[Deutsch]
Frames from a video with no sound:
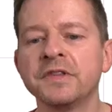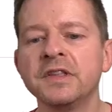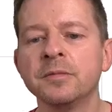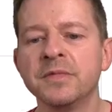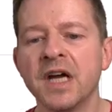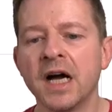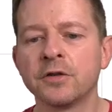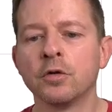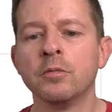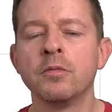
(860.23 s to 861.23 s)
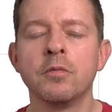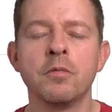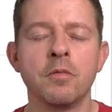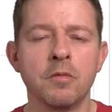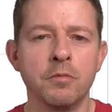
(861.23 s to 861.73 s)
diesem Datum
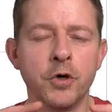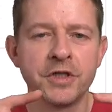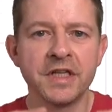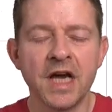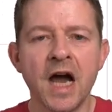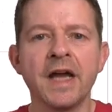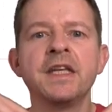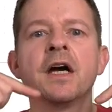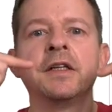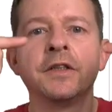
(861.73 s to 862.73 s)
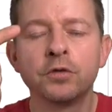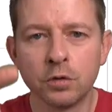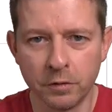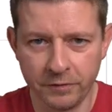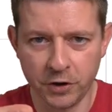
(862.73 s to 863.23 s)
möchte ich ein Jahr in die
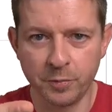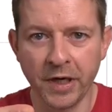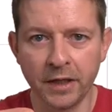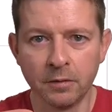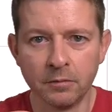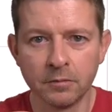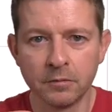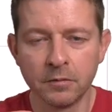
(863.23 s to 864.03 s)
Zukunft springen.